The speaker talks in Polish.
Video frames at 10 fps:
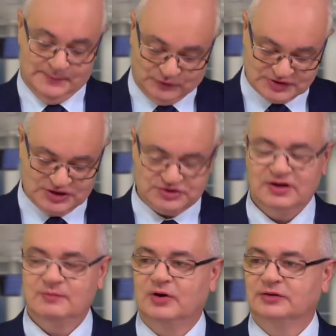to
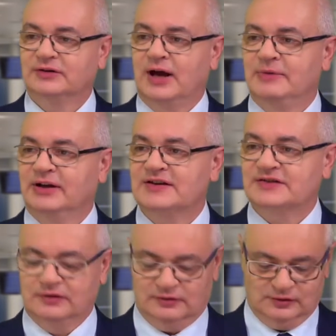zacznijmy od
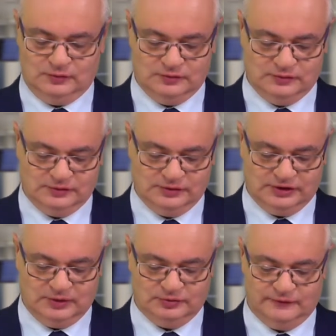amerykańskiego rynku
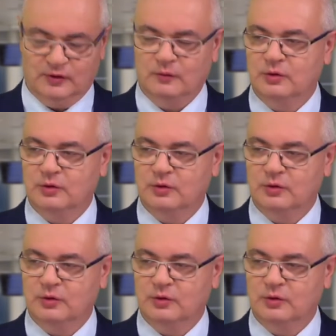giełdowego.